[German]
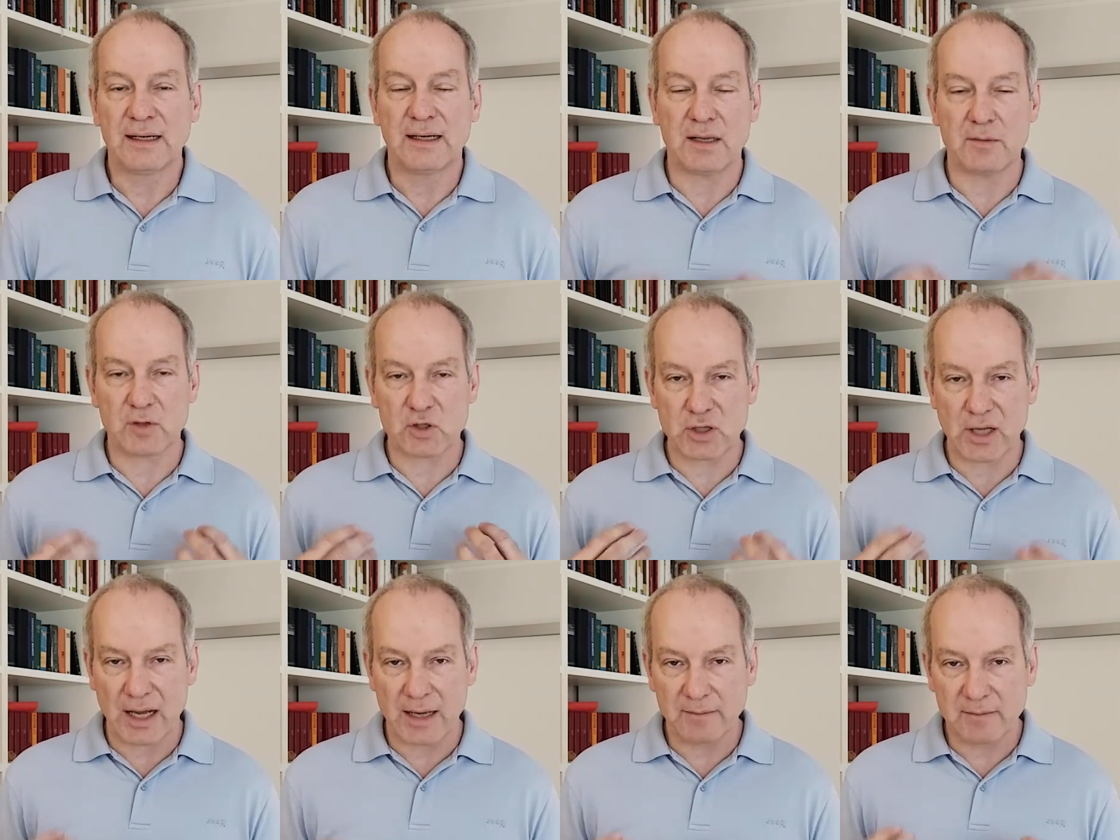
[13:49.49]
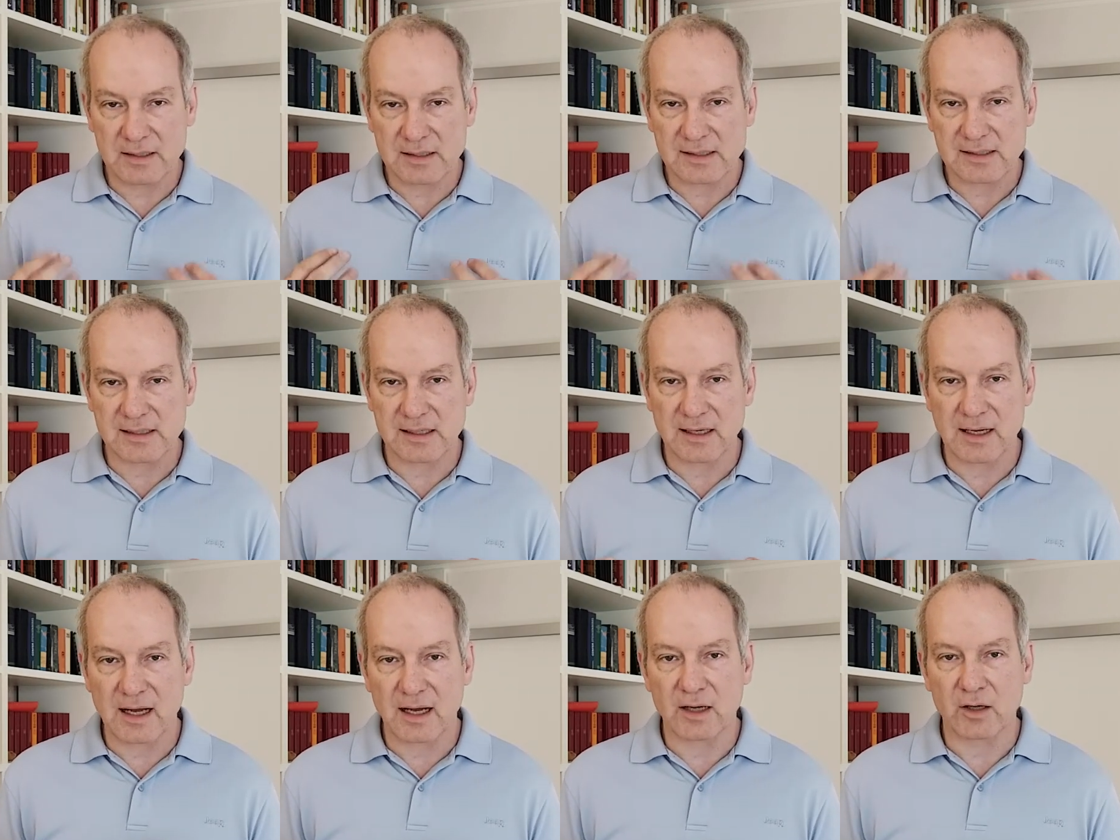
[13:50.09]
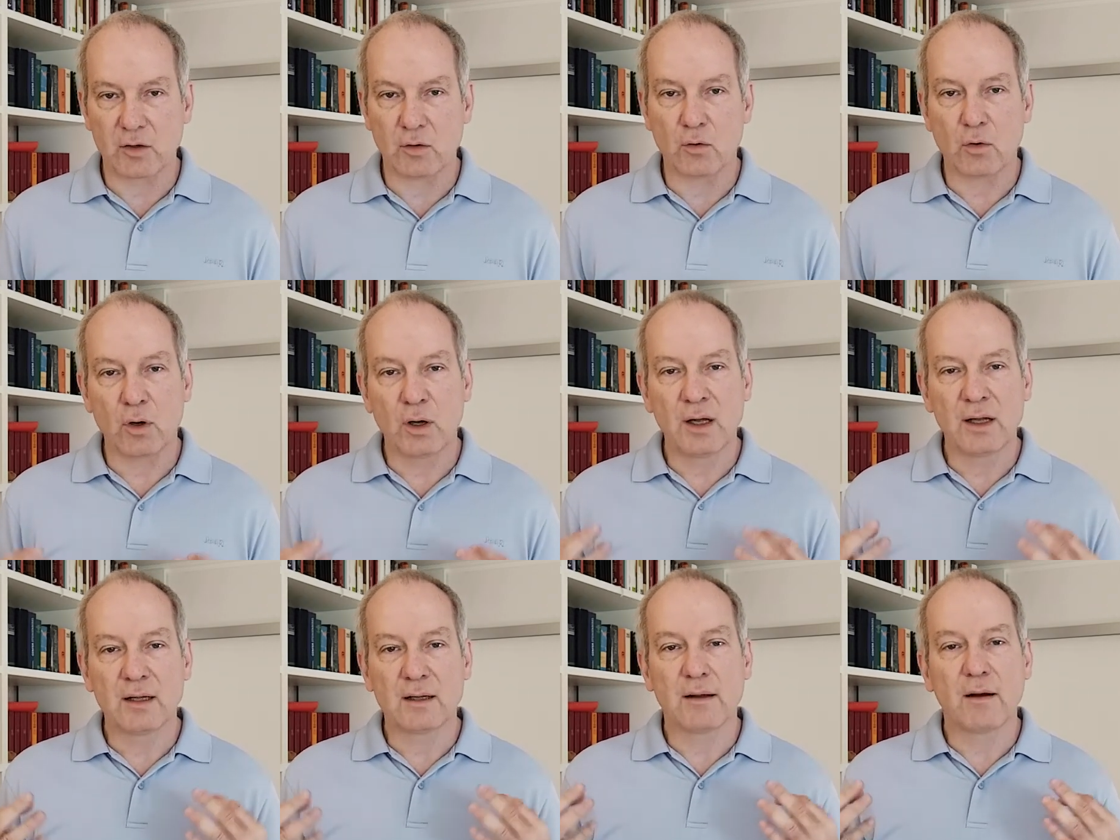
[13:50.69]
Der beschreibt ein
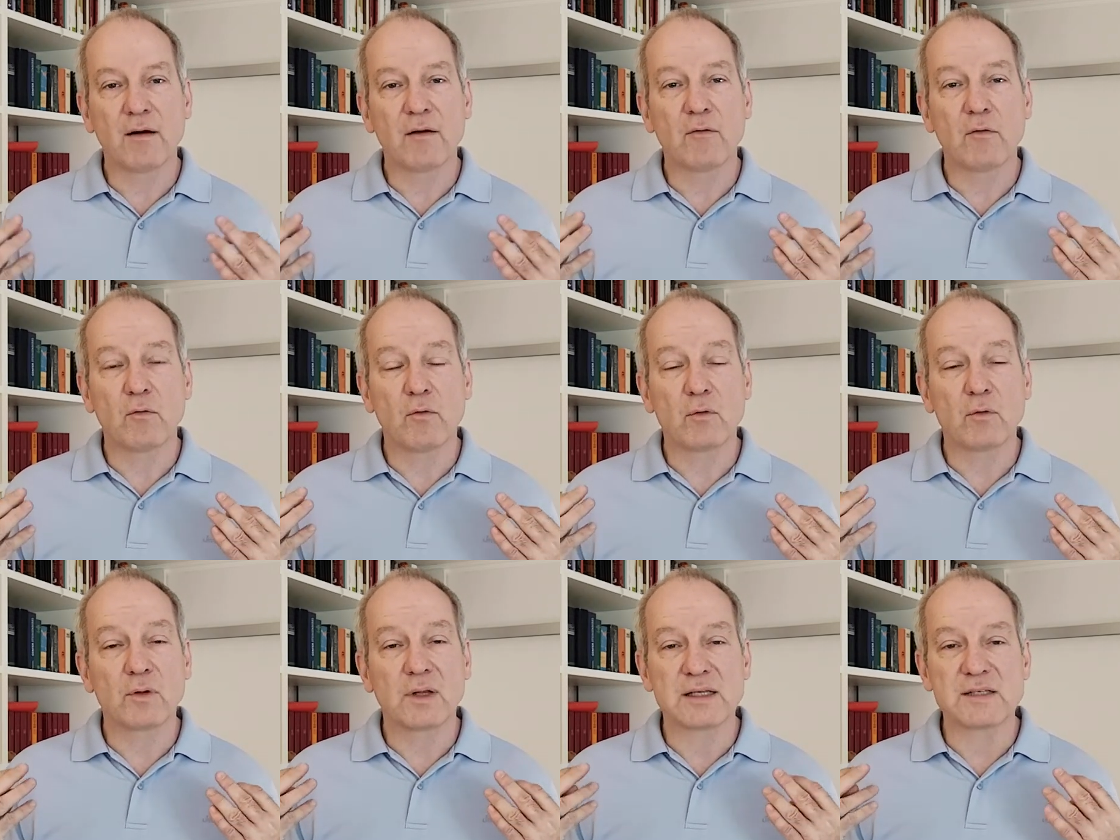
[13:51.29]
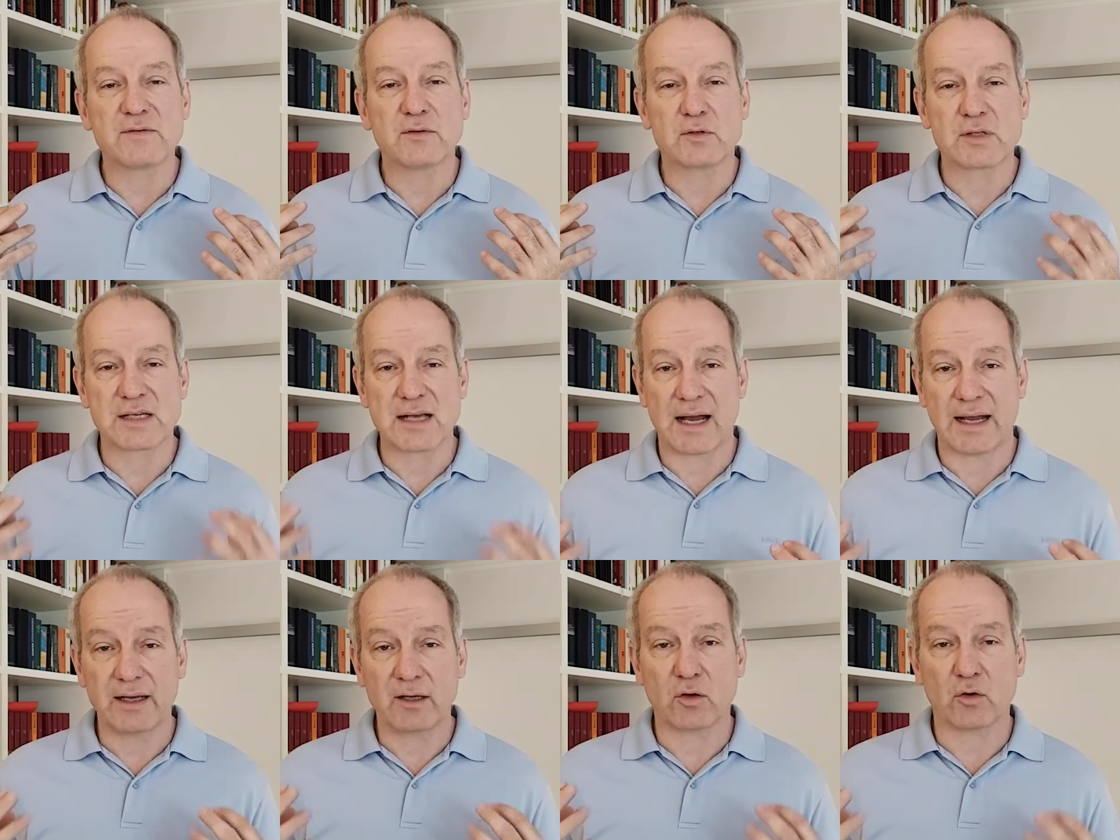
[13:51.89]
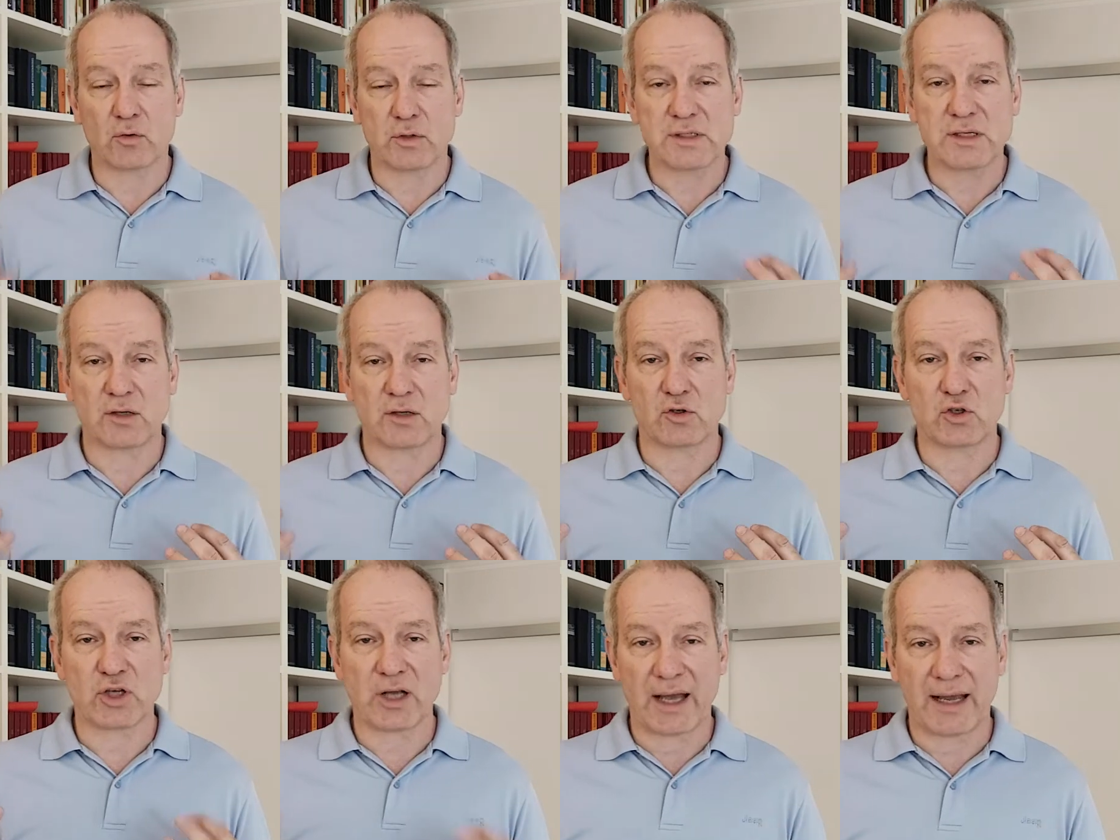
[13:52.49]
Szenario, dass wir uns keinen
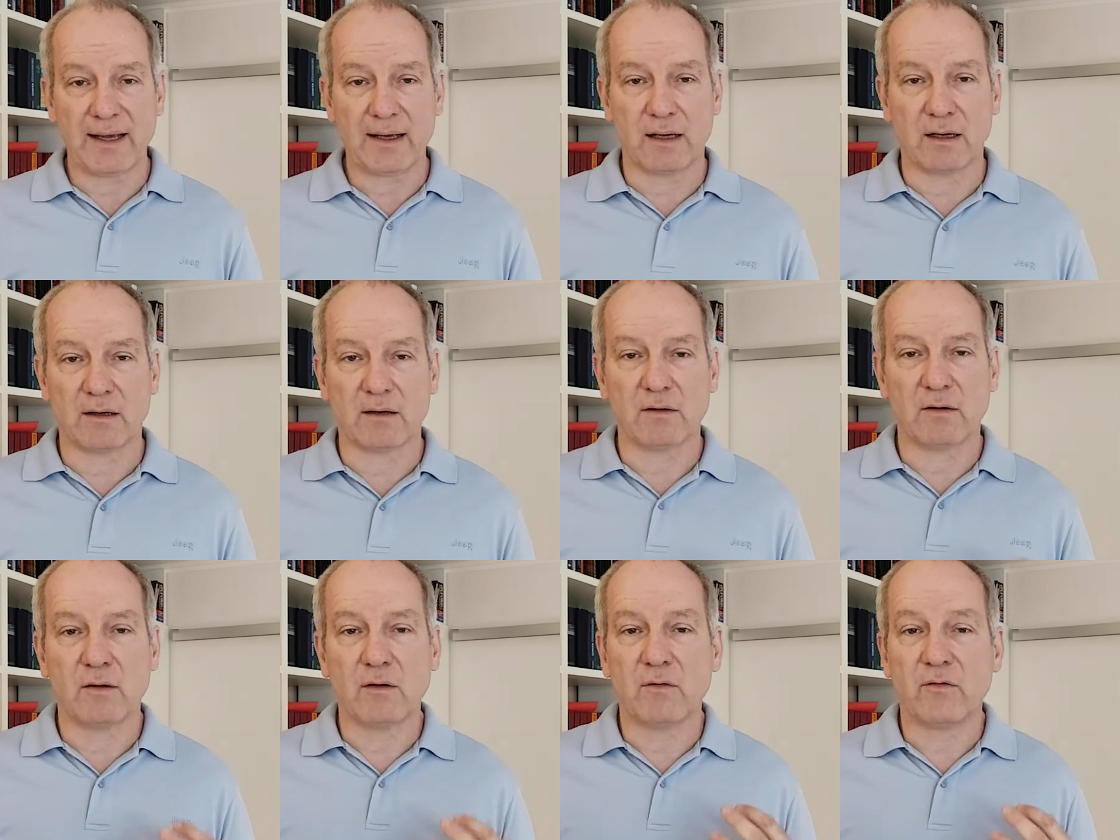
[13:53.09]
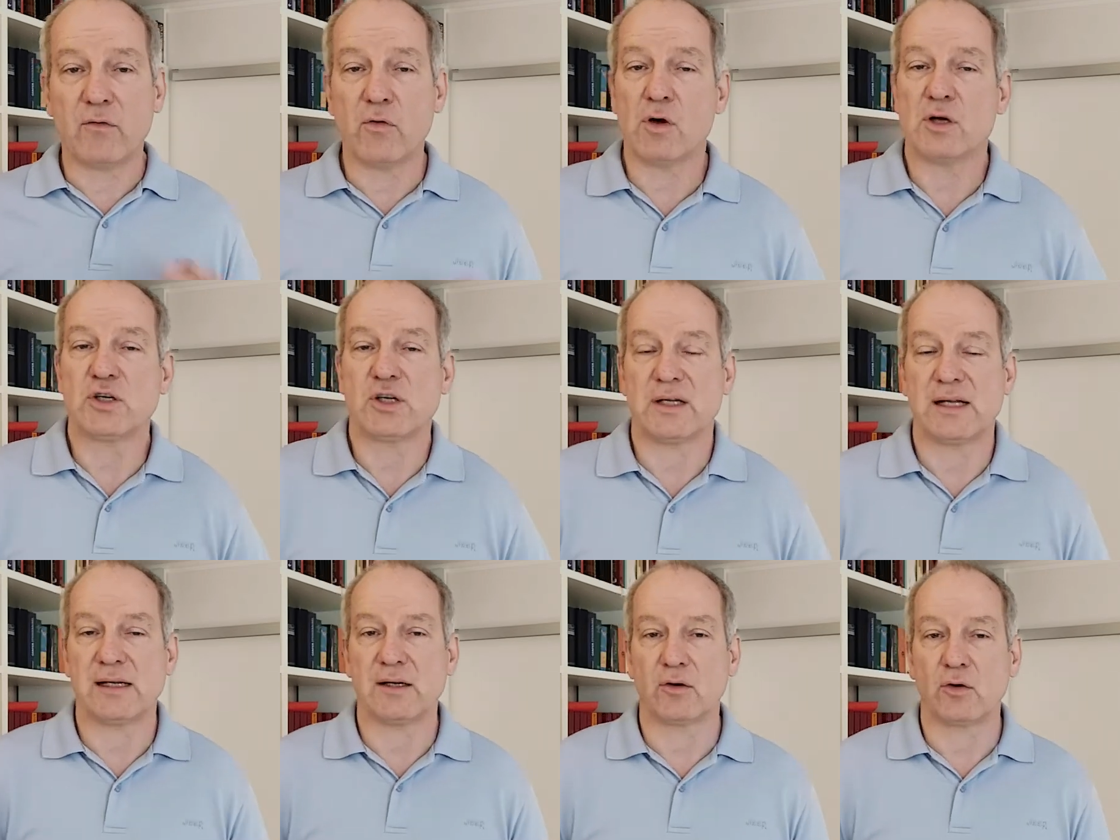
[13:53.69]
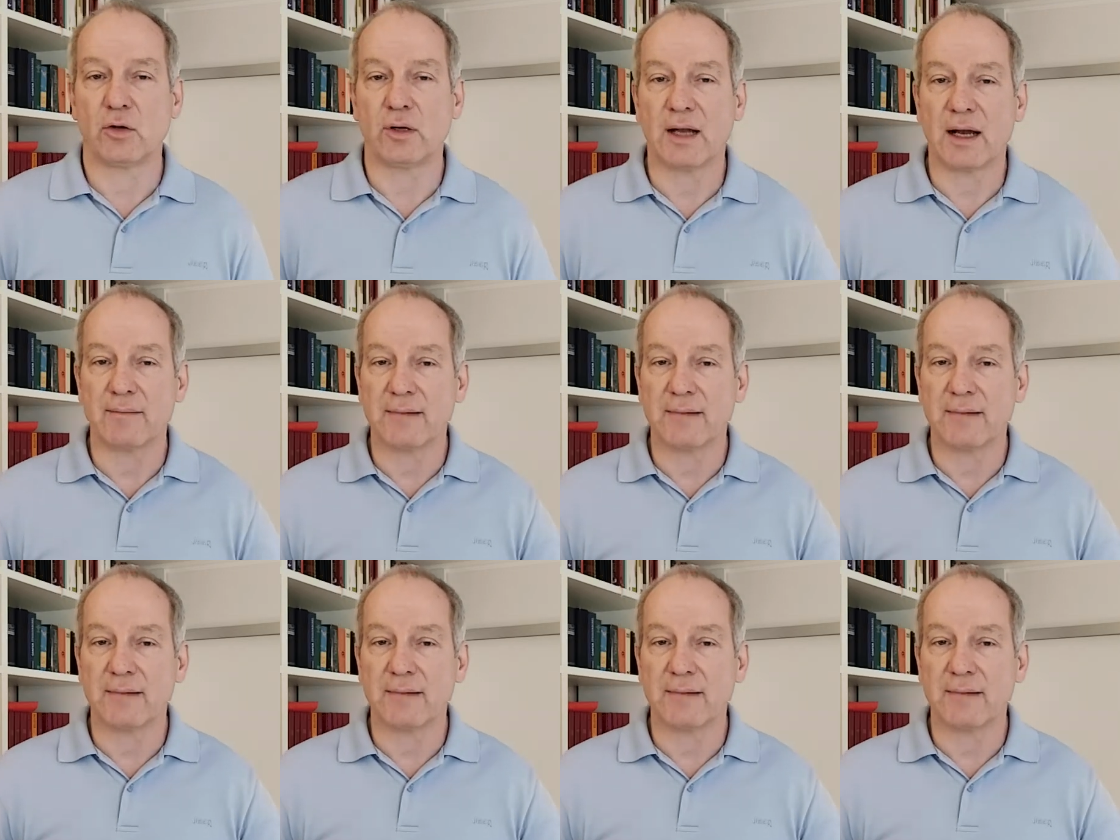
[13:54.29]
größeren Schrecken vorstellen können,